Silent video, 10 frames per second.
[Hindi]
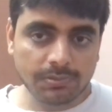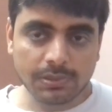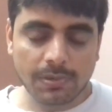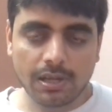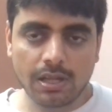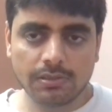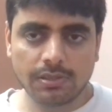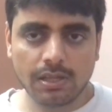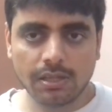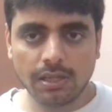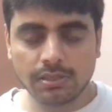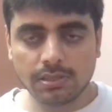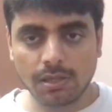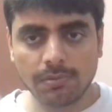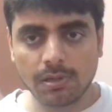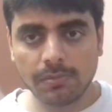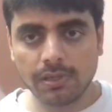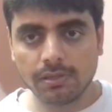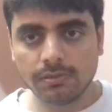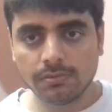अब सवाल आता है कि जब
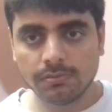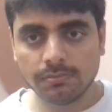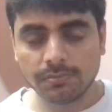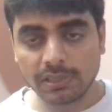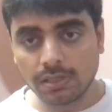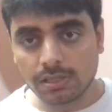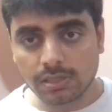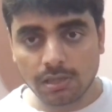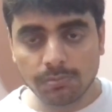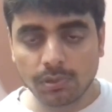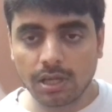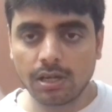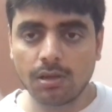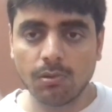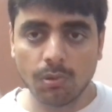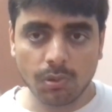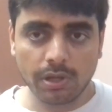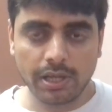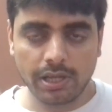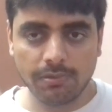हमें पंद्रह साल पुराना हो
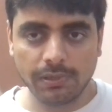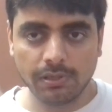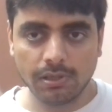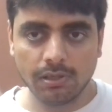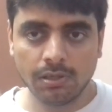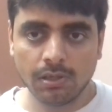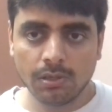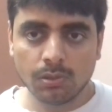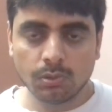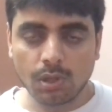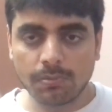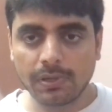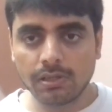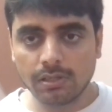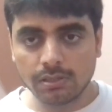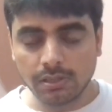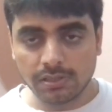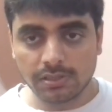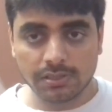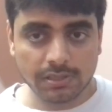गया है व्हीकल तो आपका
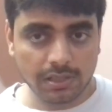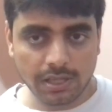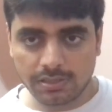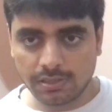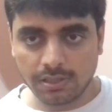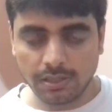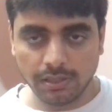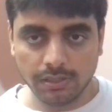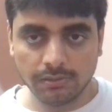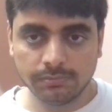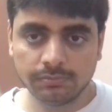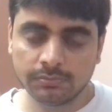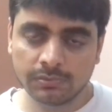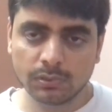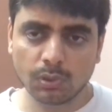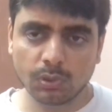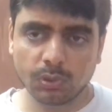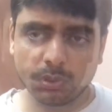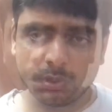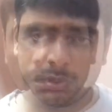रजिस्ट्रेशन कैसे कराएंगे
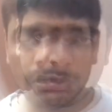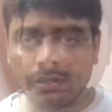आपका